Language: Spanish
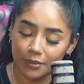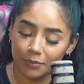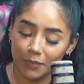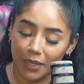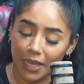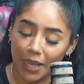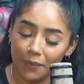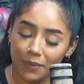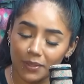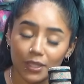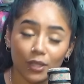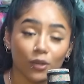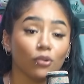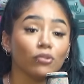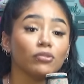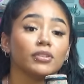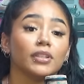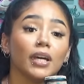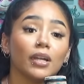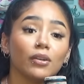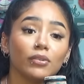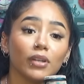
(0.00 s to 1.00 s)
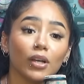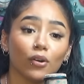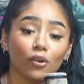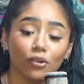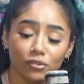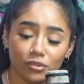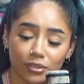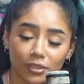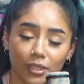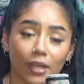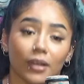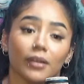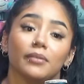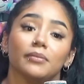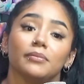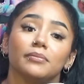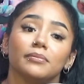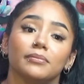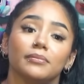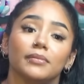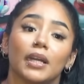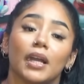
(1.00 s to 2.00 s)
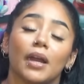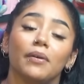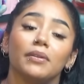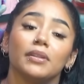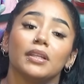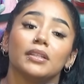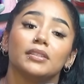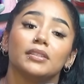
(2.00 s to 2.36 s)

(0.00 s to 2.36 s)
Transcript: me acaban de contar una cosa. ¿Qué? Me acaban de